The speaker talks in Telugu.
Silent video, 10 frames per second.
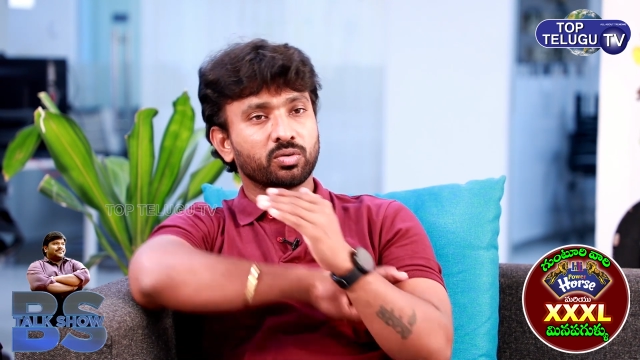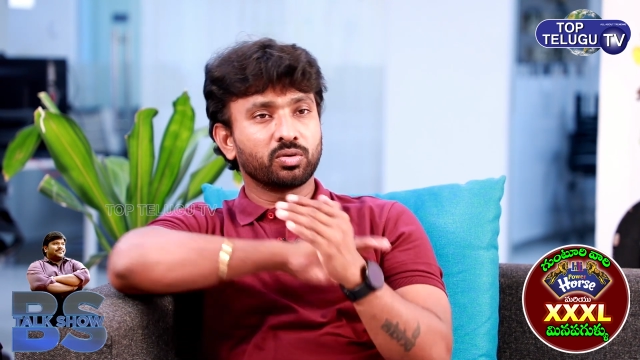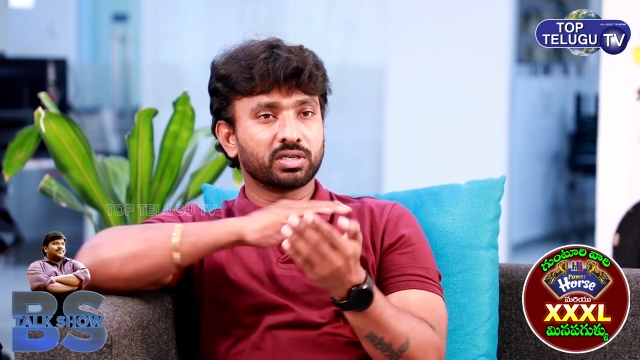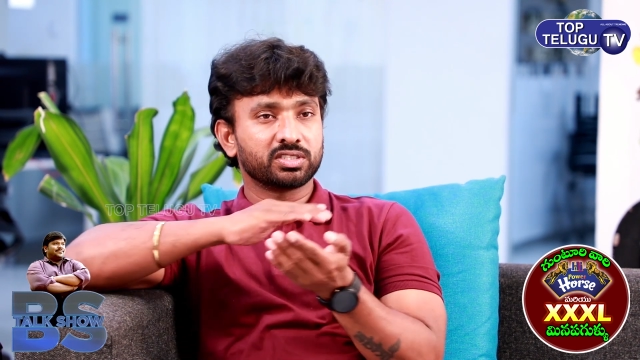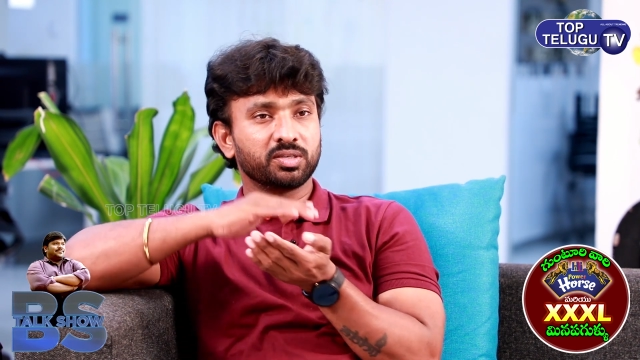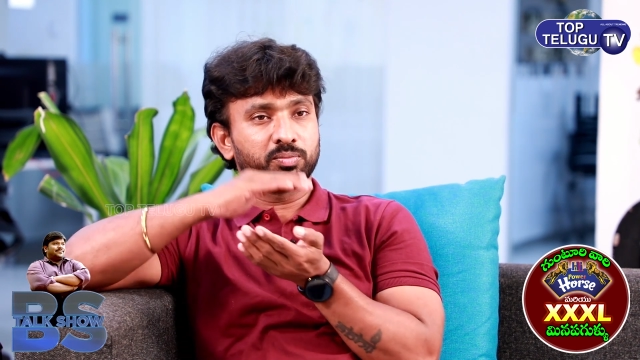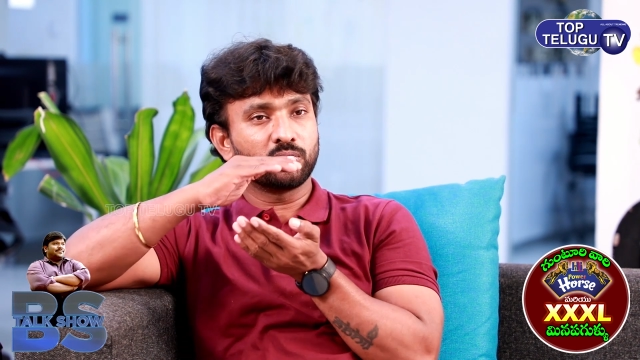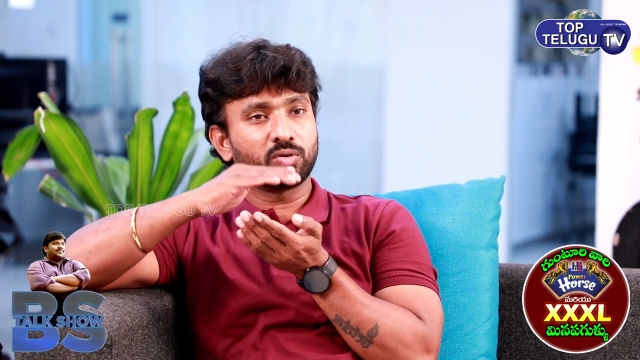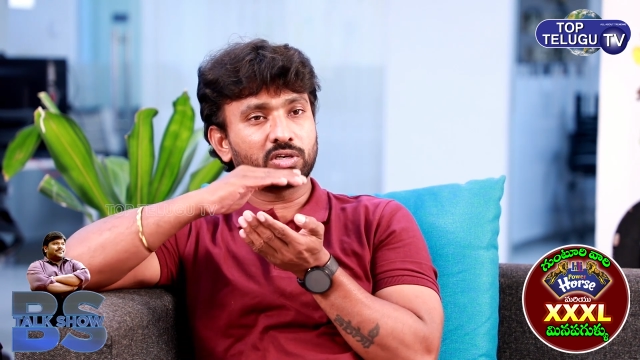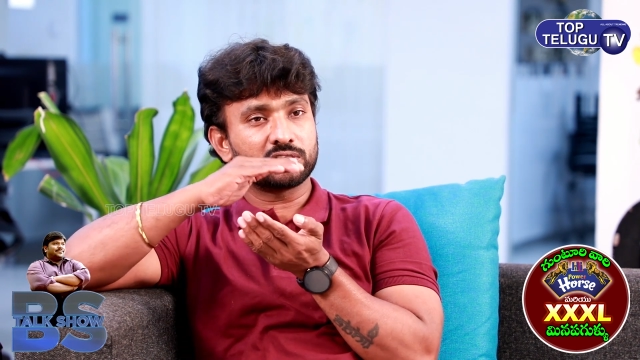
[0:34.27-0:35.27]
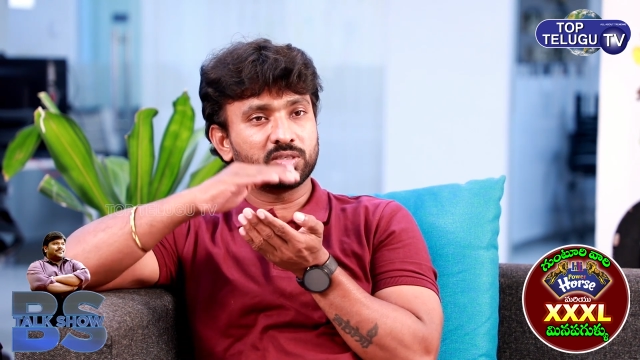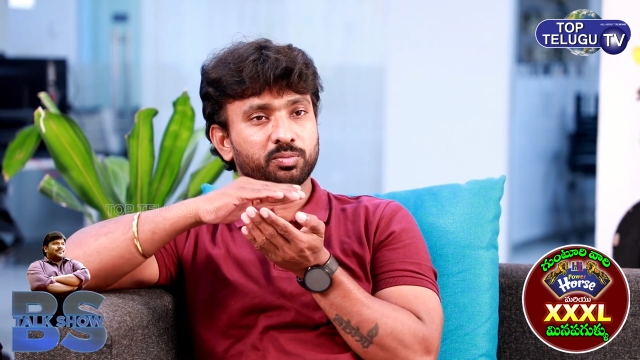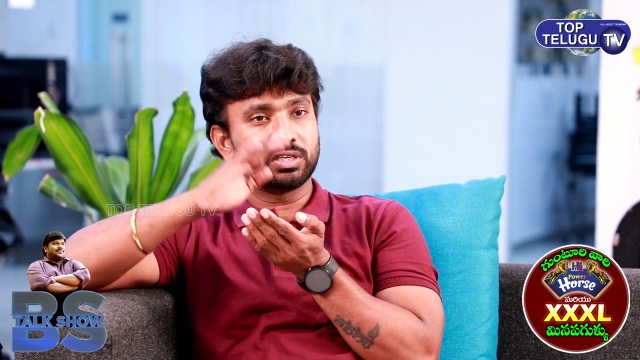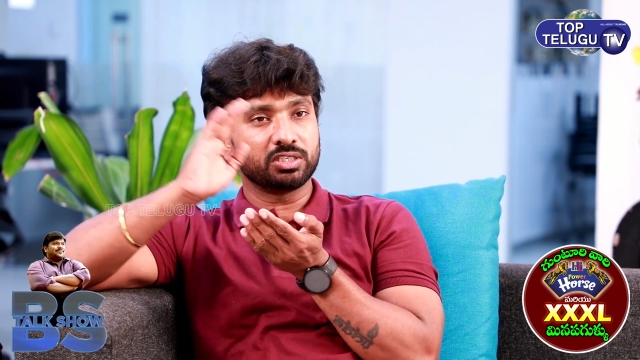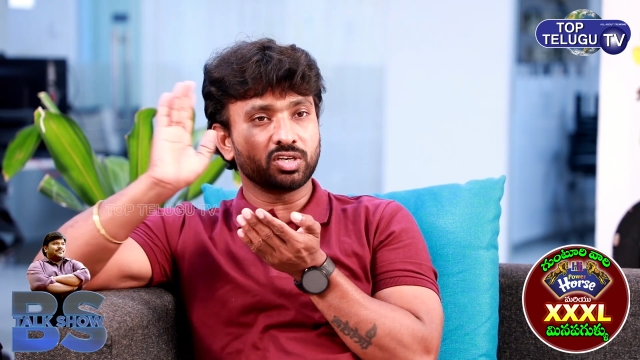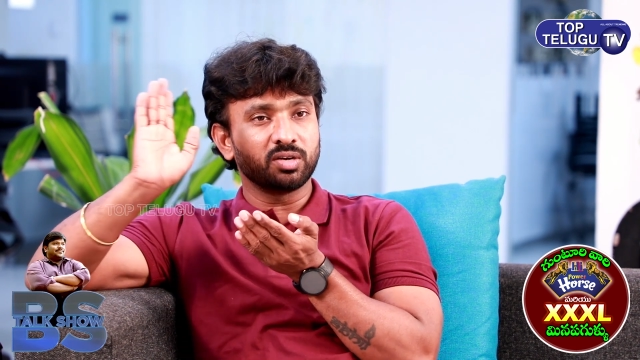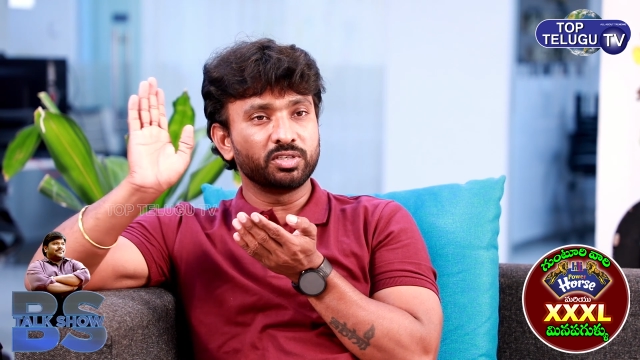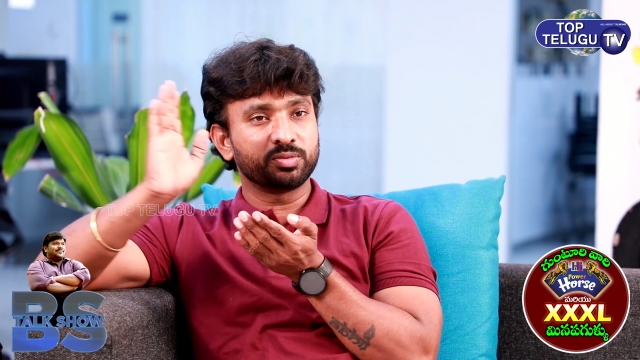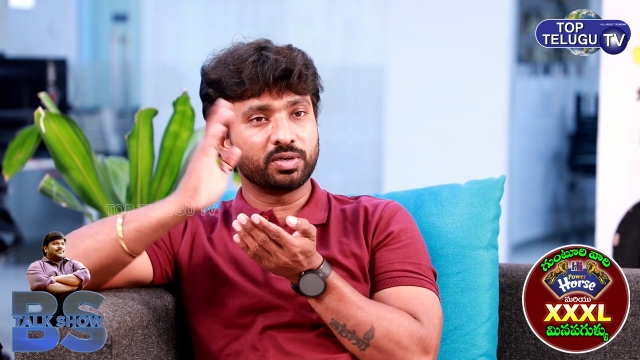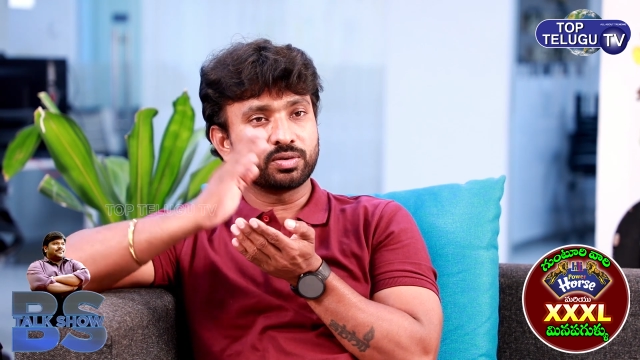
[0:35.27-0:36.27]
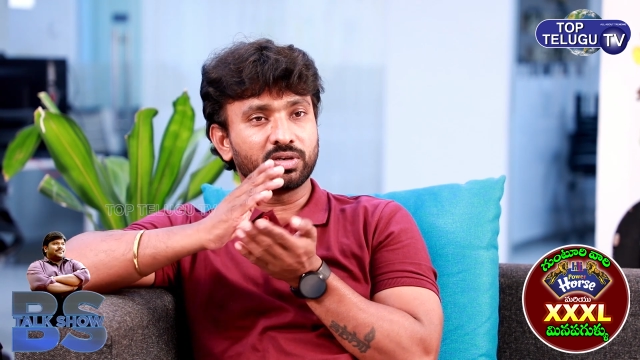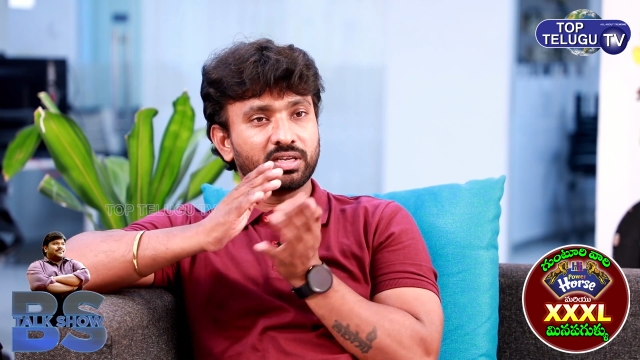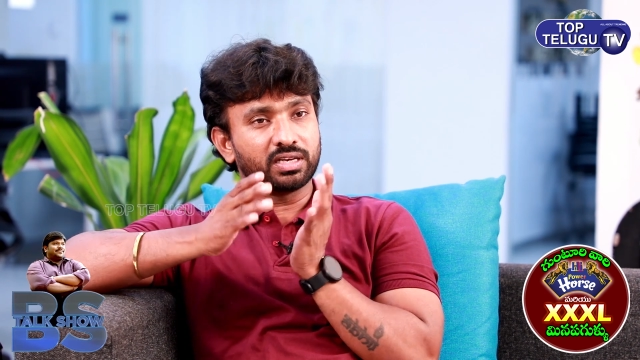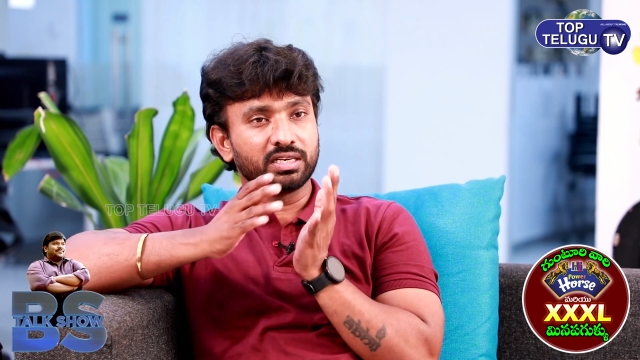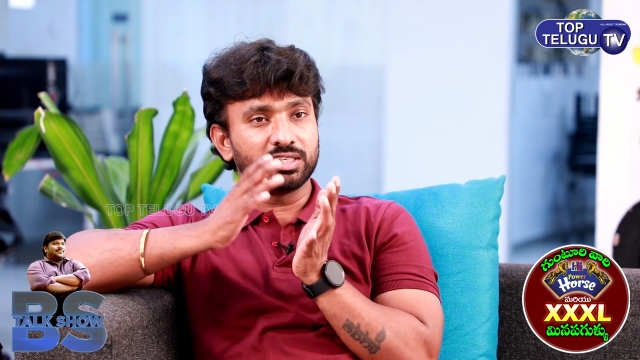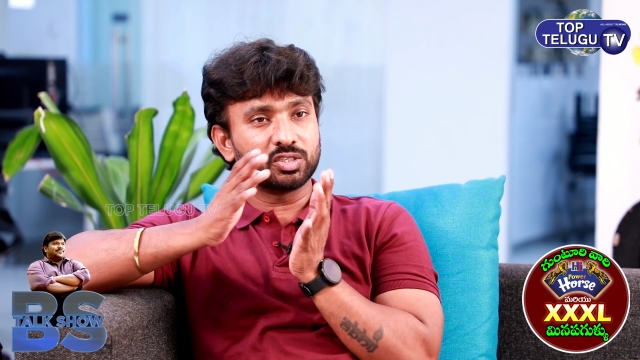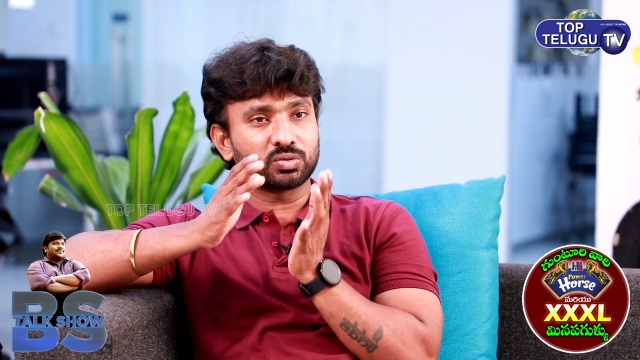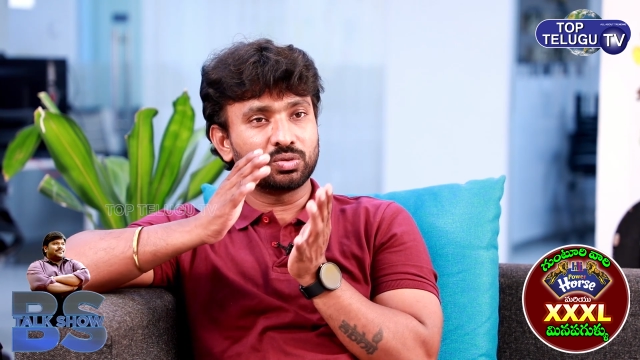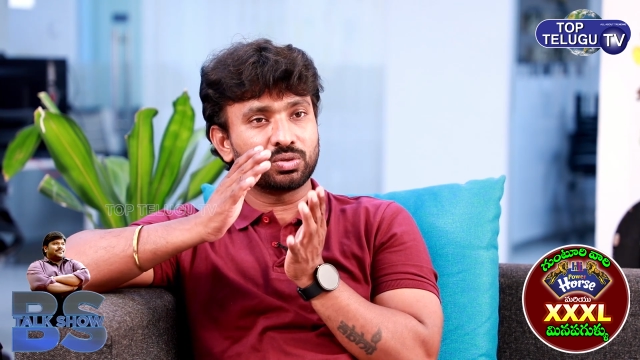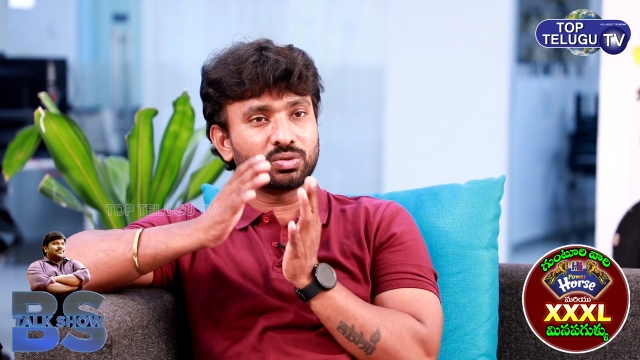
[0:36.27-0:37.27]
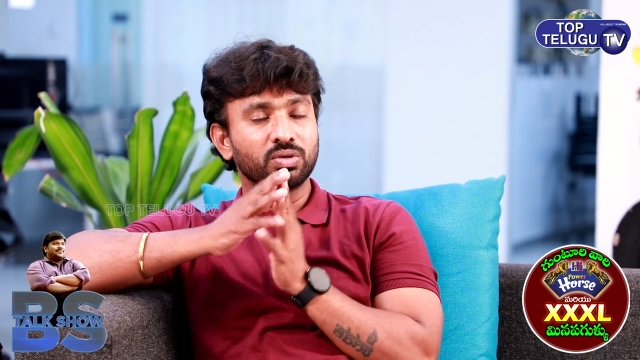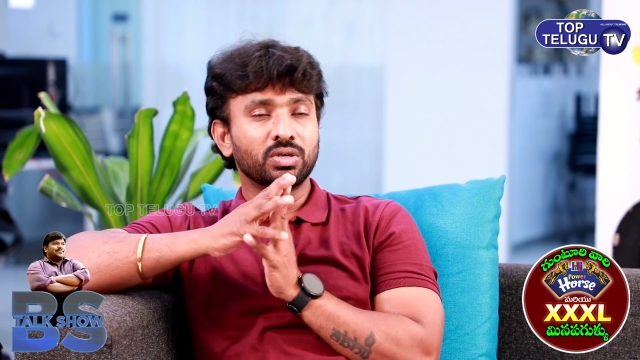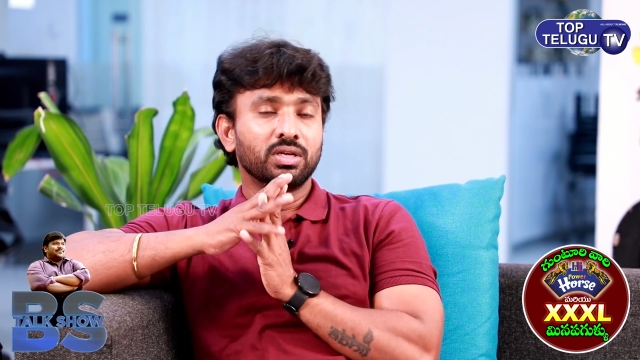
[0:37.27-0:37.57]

ఒక్కొక్క స్టెప్ ఒక్కొక్క స్టెప్ నేను జాబ్ ఇచ్చిపెట్టుకొని అన్ని చేసుకుంటూ